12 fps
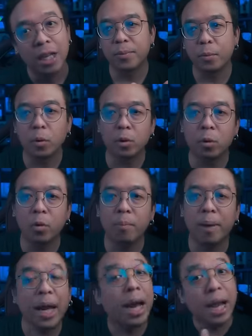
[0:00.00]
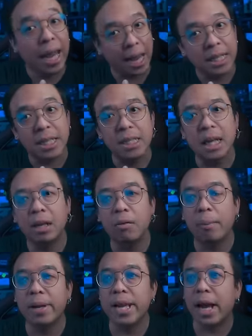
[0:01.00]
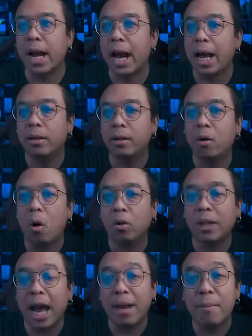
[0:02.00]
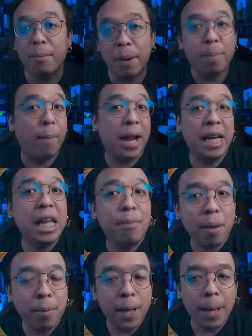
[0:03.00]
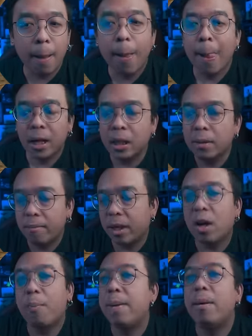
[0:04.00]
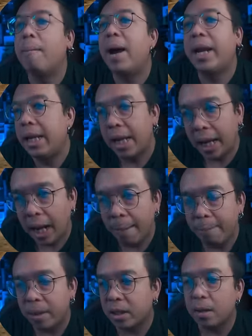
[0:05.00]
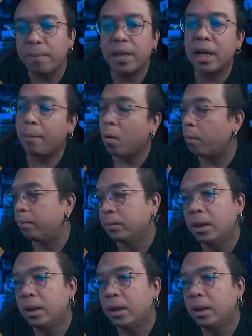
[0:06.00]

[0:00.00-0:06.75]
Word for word: สมมุติคุณไม่เคยเห็นจริง ๆ ว่าบรรยากาศของไทยมันเป็นประมาณนี้ไหมพี่ คือมันก็เป็นประมาณนี้แหละครับ มันก็มีระบบ